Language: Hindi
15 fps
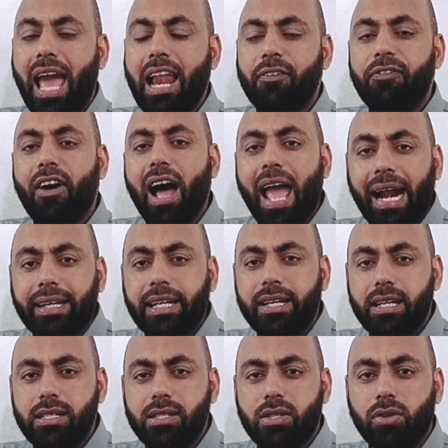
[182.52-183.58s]
अल्फा
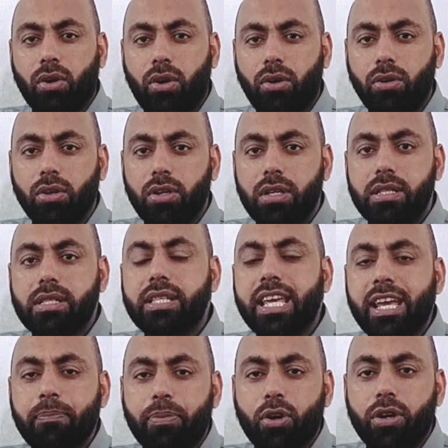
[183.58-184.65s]
एक्टिनेंस हो
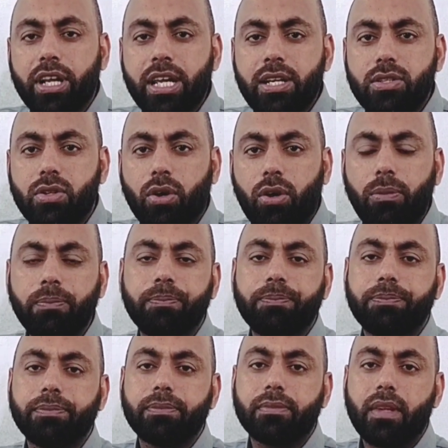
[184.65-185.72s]
सी प्रोटीन्स हो
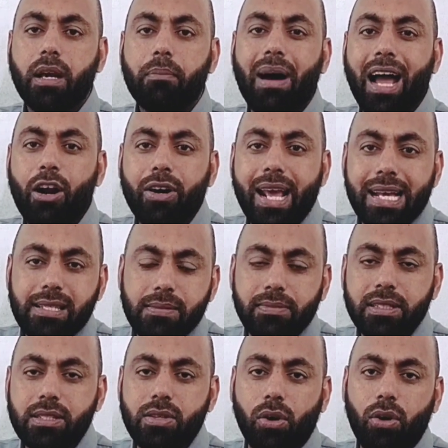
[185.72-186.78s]

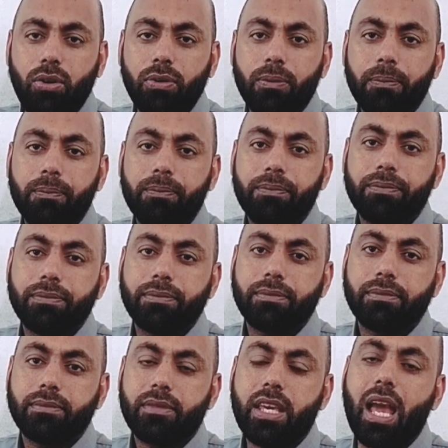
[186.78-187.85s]
मायोडेस्मन्स हो
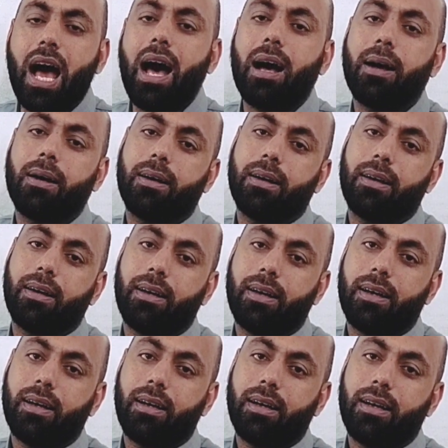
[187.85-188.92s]
या
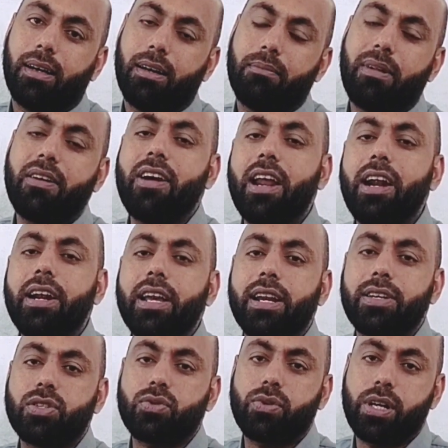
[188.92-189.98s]
माय वेरी
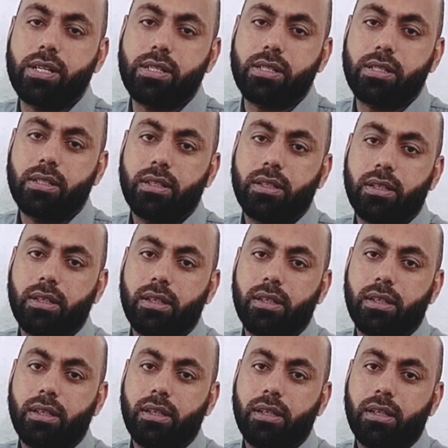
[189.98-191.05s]
डियर स्टूडेंट्स
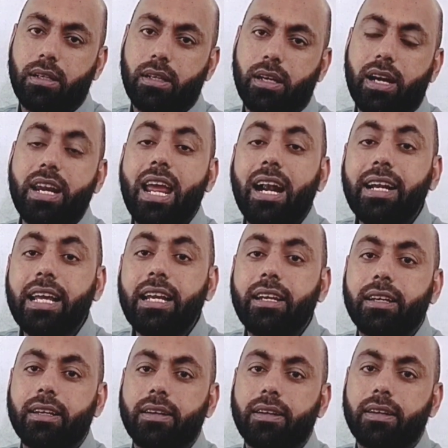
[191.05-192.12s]
क्रियाटीन
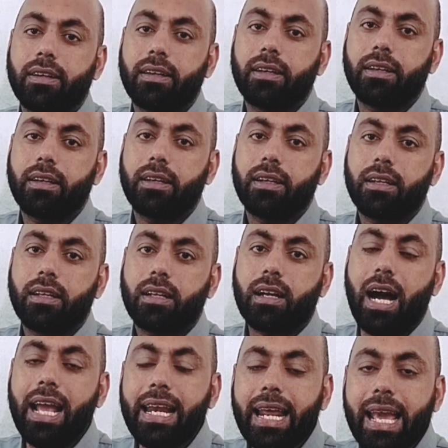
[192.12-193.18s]

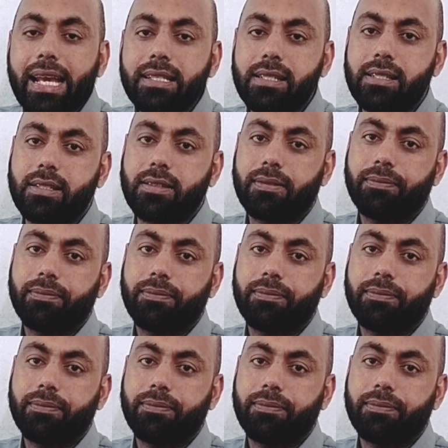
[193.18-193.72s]
काइनेज